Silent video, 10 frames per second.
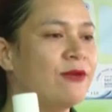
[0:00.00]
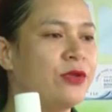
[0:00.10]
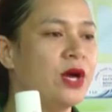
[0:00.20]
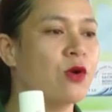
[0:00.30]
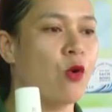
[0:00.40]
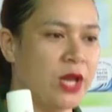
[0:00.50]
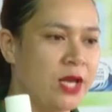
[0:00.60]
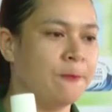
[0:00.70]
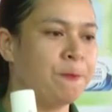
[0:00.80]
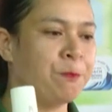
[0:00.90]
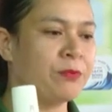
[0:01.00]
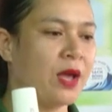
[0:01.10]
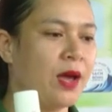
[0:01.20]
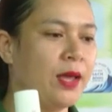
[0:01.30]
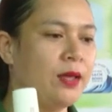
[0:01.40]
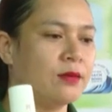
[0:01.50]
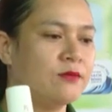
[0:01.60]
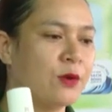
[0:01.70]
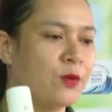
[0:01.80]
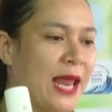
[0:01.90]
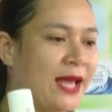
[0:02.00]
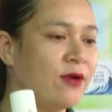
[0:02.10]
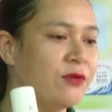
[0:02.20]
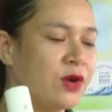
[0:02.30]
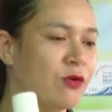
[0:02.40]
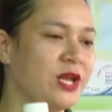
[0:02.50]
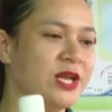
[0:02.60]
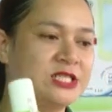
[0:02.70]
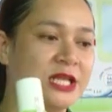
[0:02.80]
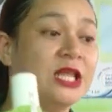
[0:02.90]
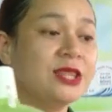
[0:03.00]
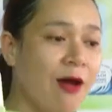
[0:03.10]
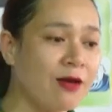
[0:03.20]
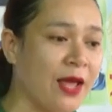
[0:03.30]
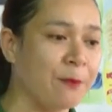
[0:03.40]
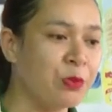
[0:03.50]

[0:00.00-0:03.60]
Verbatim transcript: nhận thấy xu hướng bán hàng livestream đang được nhiều người lựa chọn.